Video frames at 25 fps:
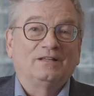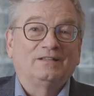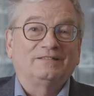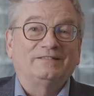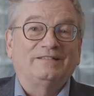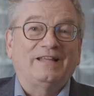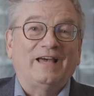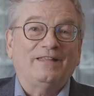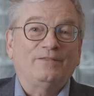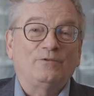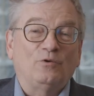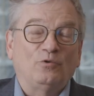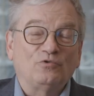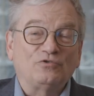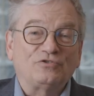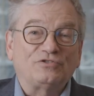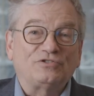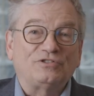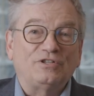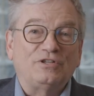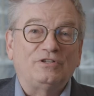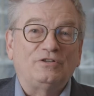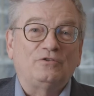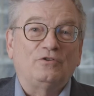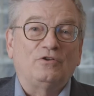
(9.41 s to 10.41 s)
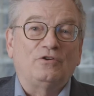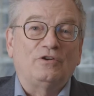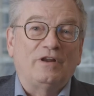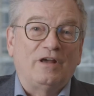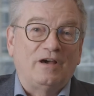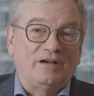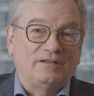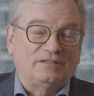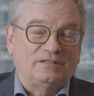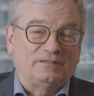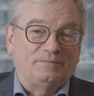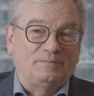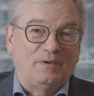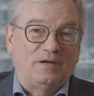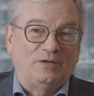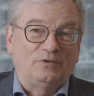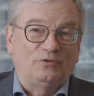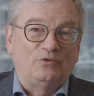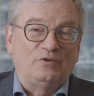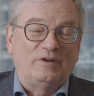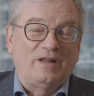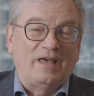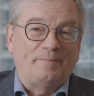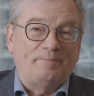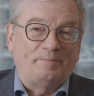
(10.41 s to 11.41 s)
d'annoncer le lancement
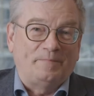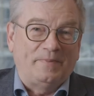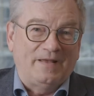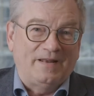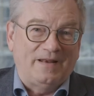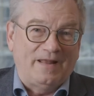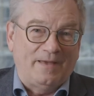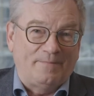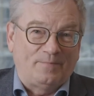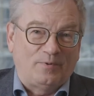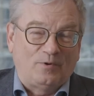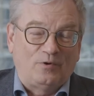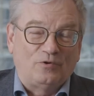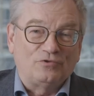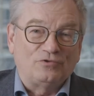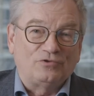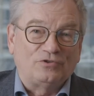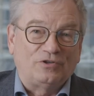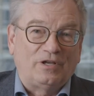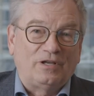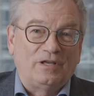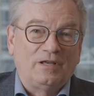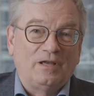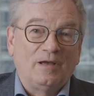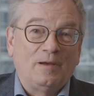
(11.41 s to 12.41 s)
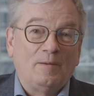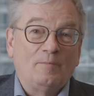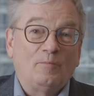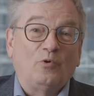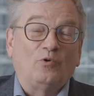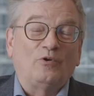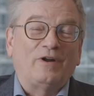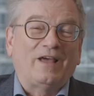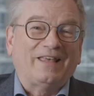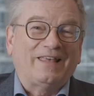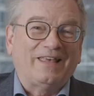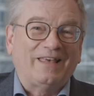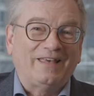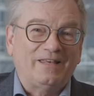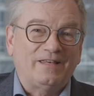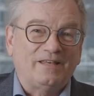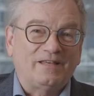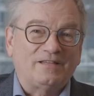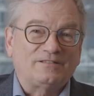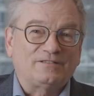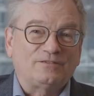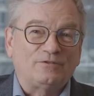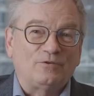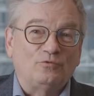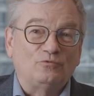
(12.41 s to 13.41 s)
de l'appel à projet pour la
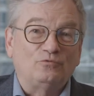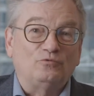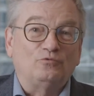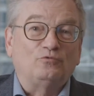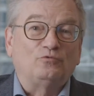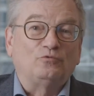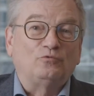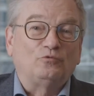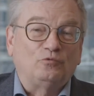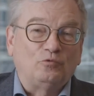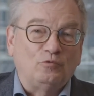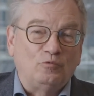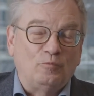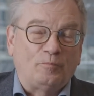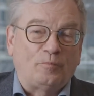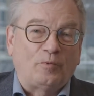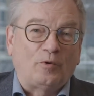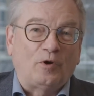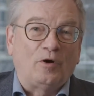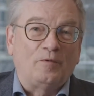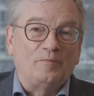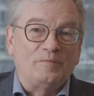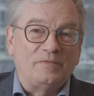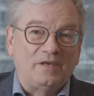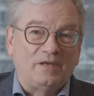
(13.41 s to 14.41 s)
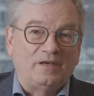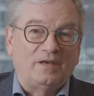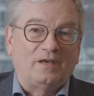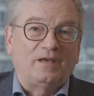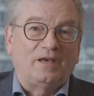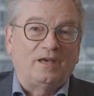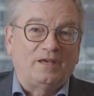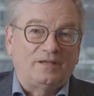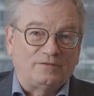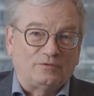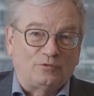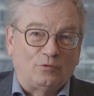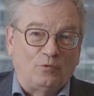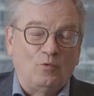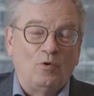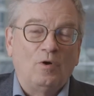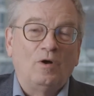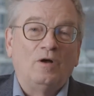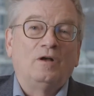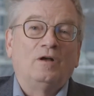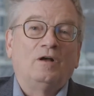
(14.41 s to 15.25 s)
création du tout premier réseau